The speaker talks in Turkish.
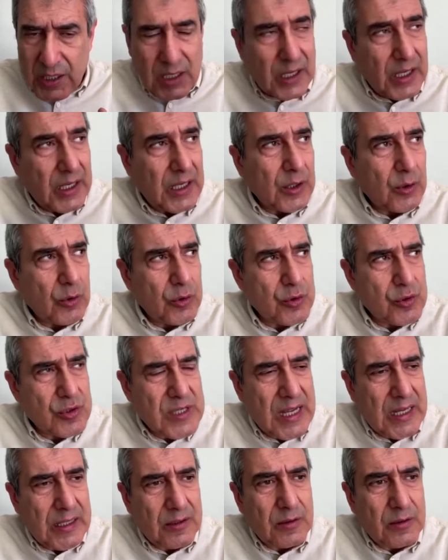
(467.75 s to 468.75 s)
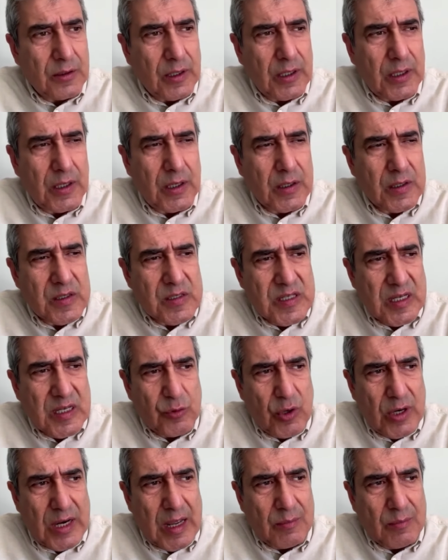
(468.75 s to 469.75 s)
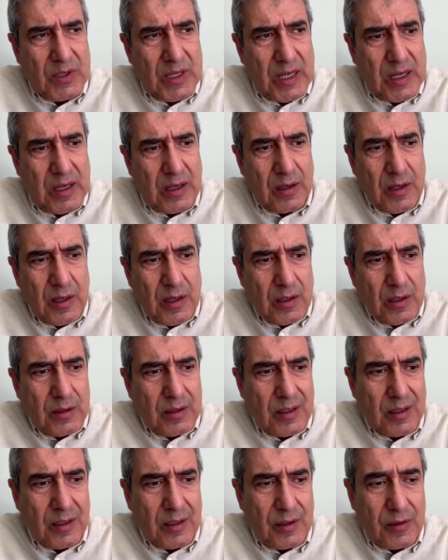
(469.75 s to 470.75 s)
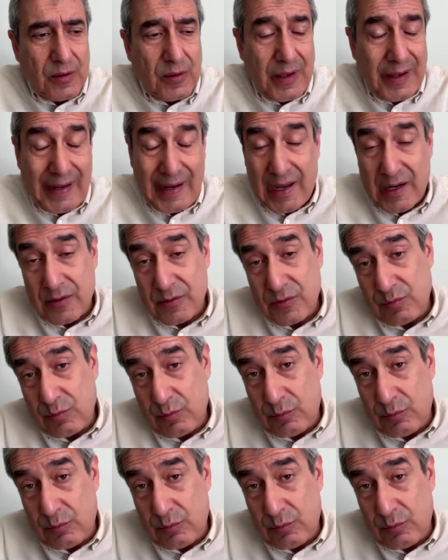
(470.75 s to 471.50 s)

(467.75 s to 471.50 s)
Ee, o yüzden e, kısa dönemde e, eğer